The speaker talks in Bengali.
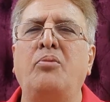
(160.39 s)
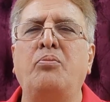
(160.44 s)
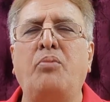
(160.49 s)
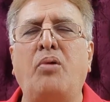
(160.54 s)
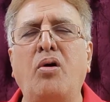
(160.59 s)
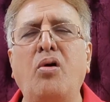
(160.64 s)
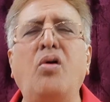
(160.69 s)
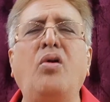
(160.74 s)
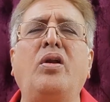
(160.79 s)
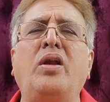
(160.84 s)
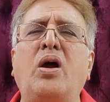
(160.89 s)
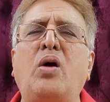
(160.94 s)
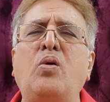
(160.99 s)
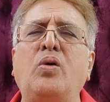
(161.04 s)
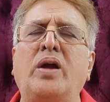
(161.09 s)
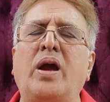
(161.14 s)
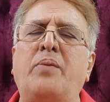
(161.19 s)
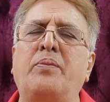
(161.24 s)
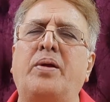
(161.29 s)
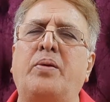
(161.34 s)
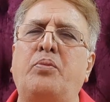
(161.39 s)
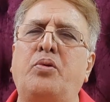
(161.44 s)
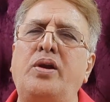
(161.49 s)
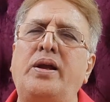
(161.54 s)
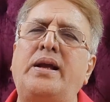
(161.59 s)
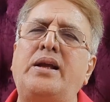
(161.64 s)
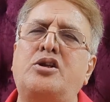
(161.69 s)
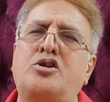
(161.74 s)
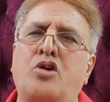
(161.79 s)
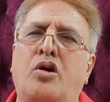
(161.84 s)
মঙ্গল রাহুকে আমরা বলি
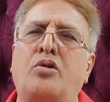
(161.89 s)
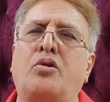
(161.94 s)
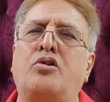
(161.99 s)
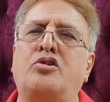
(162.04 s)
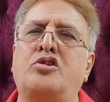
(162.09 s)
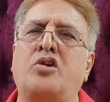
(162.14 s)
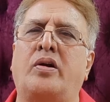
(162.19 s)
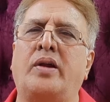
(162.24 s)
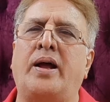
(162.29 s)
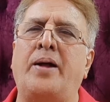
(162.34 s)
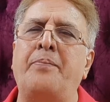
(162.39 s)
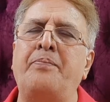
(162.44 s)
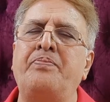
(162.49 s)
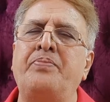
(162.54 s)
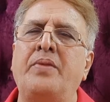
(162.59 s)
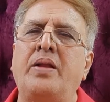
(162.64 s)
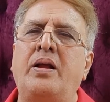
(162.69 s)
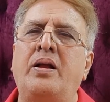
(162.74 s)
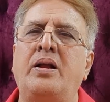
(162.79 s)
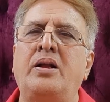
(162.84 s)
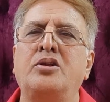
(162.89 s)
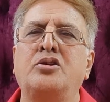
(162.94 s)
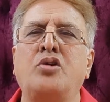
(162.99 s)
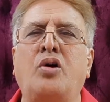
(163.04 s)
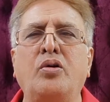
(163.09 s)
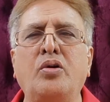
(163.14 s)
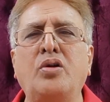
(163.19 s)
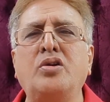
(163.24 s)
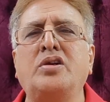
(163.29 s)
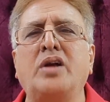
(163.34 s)
কি ছন্ন ছড়া
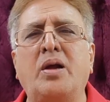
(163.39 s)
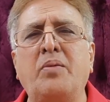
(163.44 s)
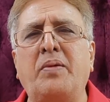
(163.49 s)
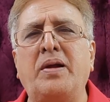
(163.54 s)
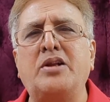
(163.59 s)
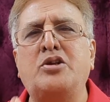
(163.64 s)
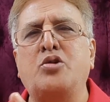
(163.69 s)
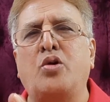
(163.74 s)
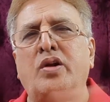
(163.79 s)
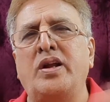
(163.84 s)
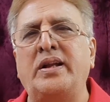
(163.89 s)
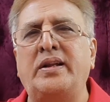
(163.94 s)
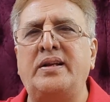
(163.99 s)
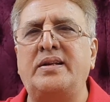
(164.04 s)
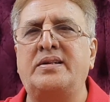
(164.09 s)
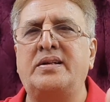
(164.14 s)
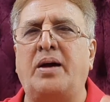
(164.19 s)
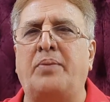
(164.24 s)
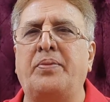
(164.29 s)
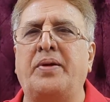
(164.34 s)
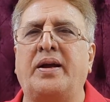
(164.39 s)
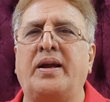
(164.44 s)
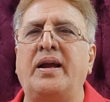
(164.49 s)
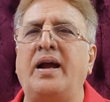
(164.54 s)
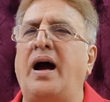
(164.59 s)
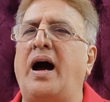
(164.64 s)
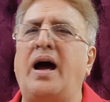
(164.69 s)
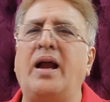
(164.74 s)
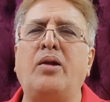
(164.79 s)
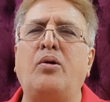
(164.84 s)
ছন্ন ছড়া মানে ছড়িয়ে দিচ্ছে আপনাকে
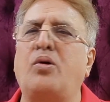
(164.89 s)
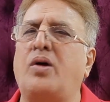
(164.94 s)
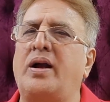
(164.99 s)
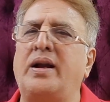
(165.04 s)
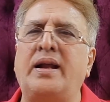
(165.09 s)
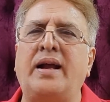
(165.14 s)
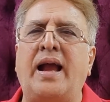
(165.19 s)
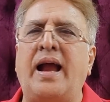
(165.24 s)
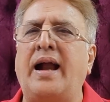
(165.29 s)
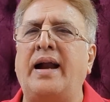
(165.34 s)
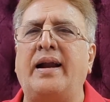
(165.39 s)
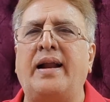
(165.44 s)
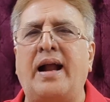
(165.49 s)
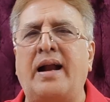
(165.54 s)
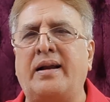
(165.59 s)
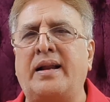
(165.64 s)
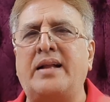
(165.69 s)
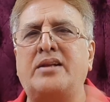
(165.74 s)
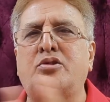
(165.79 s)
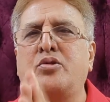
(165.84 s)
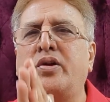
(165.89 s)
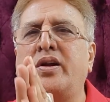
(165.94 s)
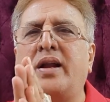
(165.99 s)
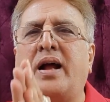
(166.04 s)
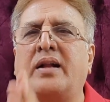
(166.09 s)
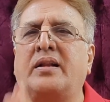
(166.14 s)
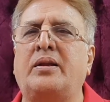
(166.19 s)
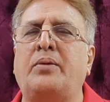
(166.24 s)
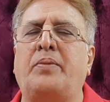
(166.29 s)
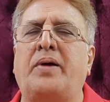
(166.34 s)
আর ওখানে অ্যাটাচ করে
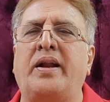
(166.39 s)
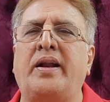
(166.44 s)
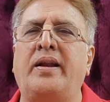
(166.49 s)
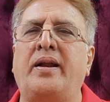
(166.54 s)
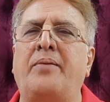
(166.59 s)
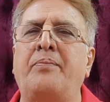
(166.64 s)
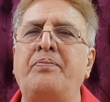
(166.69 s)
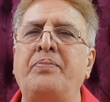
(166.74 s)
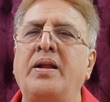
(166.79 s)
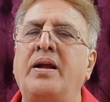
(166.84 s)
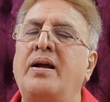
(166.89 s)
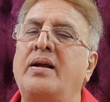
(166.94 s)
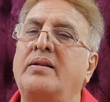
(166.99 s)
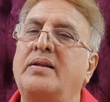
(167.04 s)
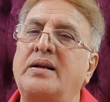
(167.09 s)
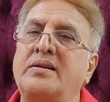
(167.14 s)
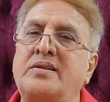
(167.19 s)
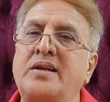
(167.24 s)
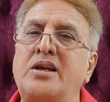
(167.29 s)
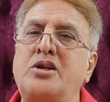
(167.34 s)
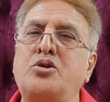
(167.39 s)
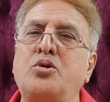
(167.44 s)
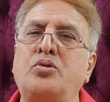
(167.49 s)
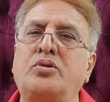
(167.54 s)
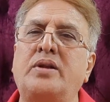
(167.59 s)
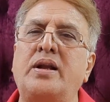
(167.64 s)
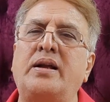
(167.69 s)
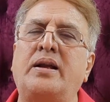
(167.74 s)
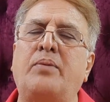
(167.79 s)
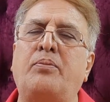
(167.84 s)
রাখতে পারে না তা সেই
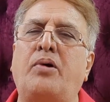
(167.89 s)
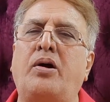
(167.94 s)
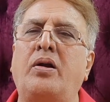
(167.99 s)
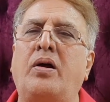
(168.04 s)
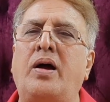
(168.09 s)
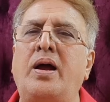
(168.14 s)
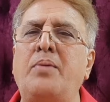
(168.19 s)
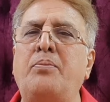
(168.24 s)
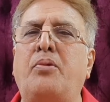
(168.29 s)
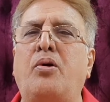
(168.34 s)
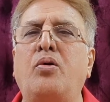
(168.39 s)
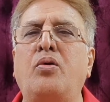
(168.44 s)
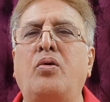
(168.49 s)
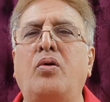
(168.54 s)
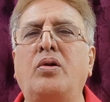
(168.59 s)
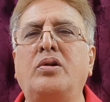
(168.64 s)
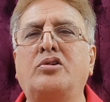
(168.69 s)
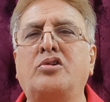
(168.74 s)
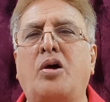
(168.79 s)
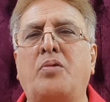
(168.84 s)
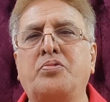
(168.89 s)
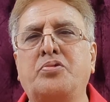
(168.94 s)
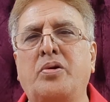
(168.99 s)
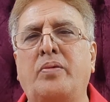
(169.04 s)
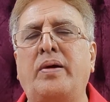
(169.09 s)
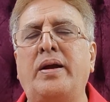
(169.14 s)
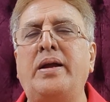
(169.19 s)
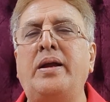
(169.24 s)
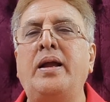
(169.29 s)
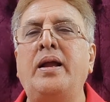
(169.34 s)
সূত্রে এটা বলা হয় মঙ্গল
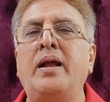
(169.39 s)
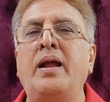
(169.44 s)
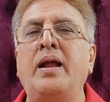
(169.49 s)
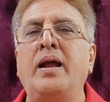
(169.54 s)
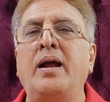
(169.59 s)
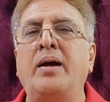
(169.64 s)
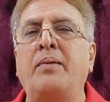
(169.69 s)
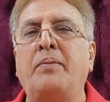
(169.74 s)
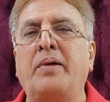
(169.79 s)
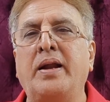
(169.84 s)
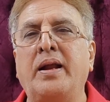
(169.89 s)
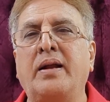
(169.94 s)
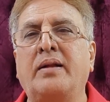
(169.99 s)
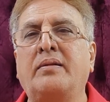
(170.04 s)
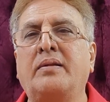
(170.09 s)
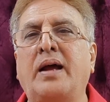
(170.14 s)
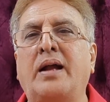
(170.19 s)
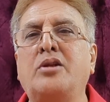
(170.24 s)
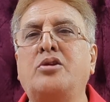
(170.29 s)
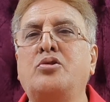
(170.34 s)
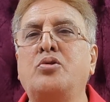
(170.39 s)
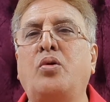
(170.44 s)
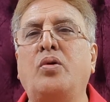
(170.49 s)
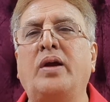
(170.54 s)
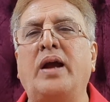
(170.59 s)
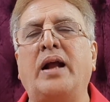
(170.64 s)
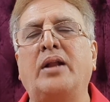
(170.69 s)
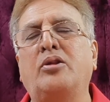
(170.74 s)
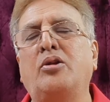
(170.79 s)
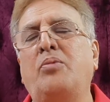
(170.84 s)
সবসময় মানে তার চোখ
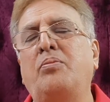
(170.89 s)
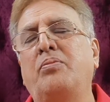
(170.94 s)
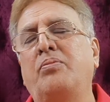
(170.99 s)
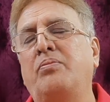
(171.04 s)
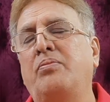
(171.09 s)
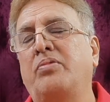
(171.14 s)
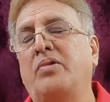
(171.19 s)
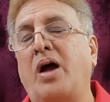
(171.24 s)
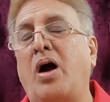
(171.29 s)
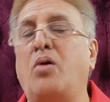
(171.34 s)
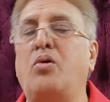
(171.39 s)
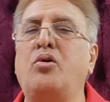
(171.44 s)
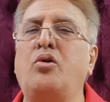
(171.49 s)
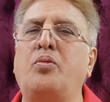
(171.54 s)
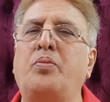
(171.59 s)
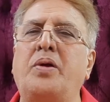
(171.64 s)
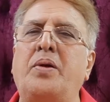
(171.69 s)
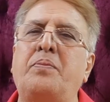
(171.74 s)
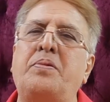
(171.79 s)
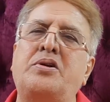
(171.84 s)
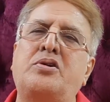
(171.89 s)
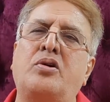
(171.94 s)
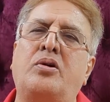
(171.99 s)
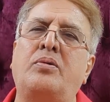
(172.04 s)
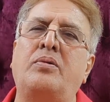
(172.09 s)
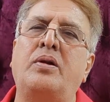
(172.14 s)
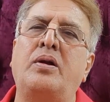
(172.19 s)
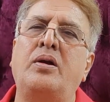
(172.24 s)
একদম রাহুর উপরে ভীষণ